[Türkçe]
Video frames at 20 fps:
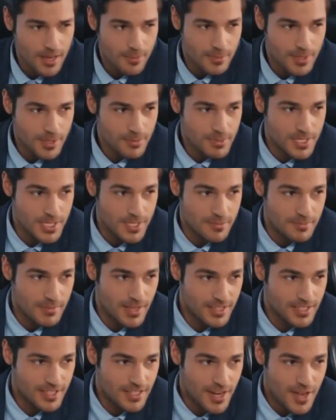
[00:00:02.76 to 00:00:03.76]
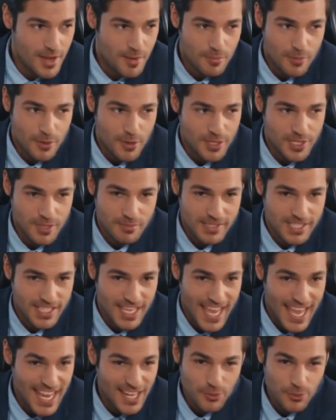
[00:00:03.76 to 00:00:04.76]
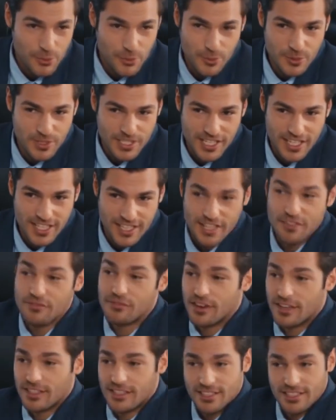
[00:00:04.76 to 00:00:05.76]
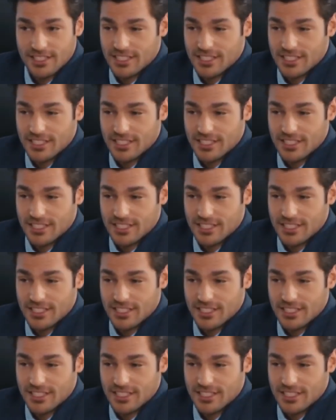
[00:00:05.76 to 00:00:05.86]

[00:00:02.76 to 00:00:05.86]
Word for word: Yaptığım çizimler projemize en uygun şekilde ifade